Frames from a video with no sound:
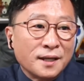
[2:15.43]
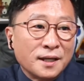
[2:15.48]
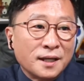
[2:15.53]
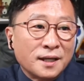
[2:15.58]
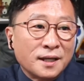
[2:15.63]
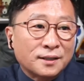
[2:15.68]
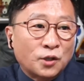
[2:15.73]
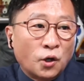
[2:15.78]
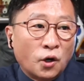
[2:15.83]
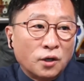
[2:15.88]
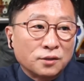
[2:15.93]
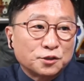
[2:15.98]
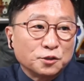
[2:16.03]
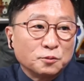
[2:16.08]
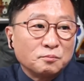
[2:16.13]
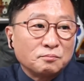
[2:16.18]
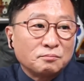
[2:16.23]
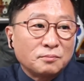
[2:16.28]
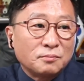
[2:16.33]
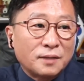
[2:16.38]

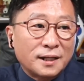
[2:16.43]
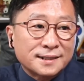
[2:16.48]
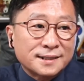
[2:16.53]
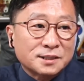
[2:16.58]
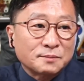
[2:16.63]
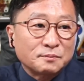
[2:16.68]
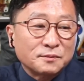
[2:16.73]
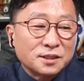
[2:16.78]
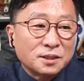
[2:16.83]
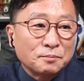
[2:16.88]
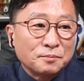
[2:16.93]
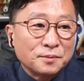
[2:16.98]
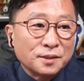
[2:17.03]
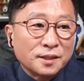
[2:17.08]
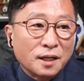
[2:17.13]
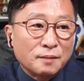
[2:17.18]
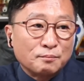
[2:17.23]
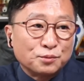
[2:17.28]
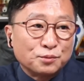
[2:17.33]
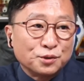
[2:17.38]
거듭 말씀드립니다.
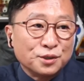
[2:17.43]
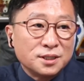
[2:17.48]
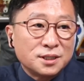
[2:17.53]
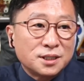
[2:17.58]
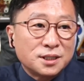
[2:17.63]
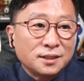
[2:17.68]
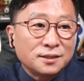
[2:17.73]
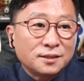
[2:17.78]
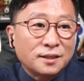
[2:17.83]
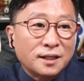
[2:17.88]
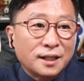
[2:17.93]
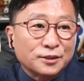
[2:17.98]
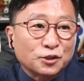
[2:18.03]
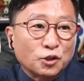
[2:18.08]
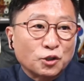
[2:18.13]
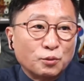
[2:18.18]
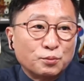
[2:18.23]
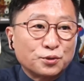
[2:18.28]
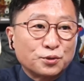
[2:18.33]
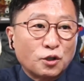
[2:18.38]
문재인과
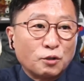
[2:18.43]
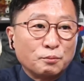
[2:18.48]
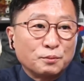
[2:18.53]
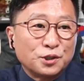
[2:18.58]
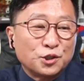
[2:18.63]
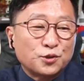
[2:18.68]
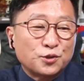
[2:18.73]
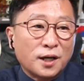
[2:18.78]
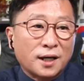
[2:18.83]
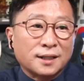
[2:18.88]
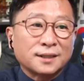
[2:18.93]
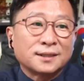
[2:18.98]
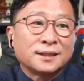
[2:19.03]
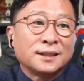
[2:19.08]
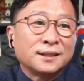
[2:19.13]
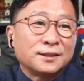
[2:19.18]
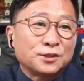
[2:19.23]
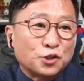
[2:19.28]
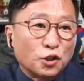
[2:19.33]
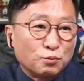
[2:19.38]
더불어민주당
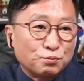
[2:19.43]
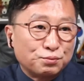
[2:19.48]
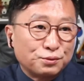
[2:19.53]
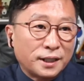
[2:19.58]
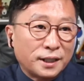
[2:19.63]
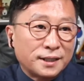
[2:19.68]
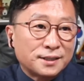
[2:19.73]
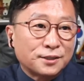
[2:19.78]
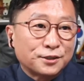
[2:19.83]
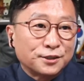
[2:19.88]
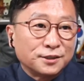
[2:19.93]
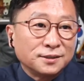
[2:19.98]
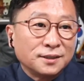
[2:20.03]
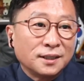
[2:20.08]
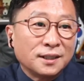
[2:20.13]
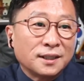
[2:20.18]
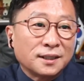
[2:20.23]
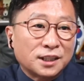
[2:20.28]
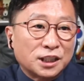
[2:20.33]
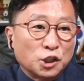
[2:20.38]
정부에서는
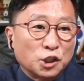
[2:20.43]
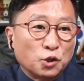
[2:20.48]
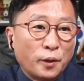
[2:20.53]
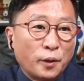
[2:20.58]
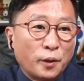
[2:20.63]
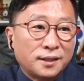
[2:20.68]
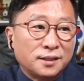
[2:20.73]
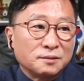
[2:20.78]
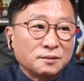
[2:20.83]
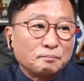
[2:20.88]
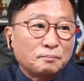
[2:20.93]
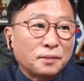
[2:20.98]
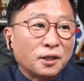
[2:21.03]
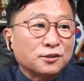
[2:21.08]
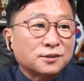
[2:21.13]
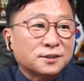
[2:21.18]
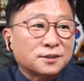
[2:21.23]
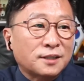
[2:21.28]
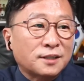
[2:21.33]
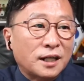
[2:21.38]
기회는
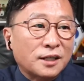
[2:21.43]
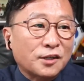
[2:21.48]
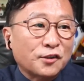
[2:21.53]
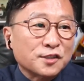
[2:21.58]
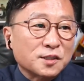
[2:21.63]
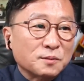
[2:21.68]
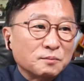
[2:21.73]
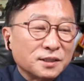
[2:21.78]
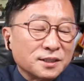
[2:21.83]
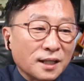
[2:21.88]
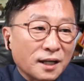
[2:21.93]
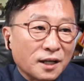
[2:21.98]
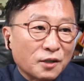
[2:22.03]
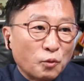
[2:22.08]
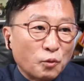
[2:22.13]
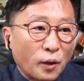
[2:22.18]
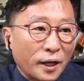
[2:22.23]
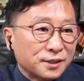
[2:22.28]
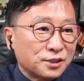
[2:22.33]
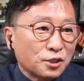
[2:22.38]
평등할 것입니다.
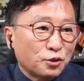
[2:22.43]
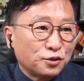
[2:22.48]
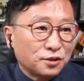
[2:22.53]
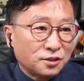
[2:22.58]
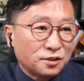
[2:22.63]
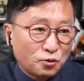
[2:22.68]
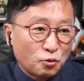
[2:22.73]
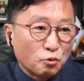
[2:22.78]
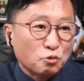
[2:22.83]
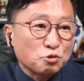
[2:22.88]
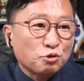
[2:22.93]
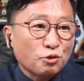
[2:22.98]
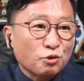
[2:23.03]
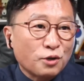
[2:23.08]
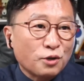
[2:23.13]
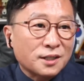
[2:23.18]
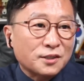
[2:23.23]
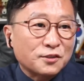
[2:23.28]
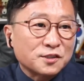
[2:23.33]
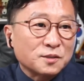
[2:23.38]
과정은 공정할
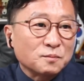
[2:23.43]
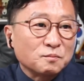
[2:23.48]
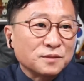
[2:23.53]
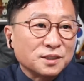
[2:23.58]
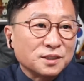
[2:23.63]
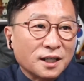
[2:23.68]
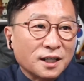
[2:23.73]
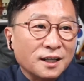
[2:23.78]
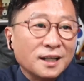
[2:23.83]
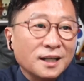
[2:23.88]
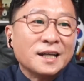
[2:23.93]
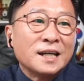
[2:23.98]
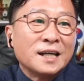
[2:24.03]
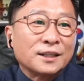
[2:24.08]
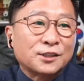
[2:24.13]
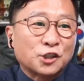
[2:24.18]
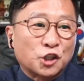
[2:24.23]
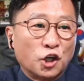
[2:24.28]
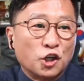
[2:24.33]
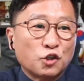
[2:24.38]
것입니다.
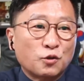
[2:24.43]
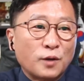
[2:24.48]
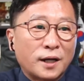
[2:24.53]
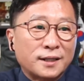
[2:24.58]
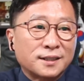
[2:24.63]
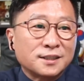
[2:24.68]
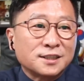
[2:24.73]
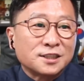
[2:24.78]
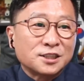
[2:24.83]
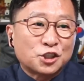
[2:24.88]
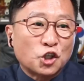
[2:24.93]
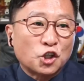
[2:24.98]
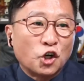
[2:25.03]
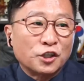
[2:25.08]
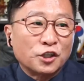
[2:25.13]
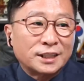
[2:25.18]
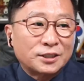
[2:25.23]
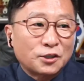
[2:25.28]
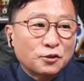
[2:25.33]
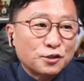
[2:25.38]
결과는
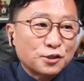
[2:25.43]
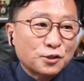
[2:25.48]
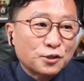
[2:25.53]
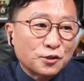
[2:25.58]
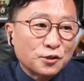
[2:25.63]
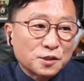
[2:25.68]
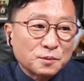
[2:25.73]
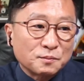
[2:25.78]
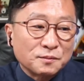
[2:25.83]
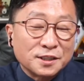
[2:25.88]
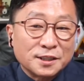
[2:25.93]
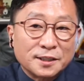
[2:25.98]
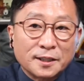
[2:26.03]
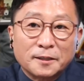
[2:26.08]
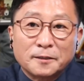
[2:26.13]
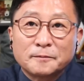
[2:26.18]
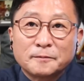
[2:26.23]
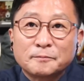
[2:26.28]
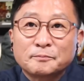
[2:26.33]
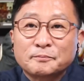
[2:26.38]
정의로울 것입니다.
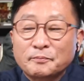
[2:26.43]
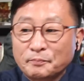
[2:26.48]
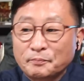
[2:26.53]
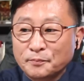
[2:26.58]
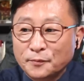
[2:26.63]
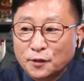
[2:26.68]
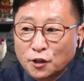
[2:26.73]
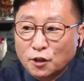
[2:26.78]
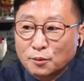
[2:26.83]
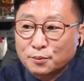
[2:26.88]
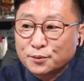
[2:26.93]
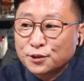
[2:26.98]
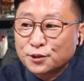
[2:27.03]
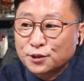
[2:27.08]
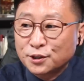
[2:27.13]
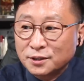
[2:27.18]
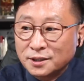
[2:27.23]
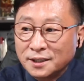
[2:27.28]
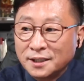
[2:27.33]
여러분들은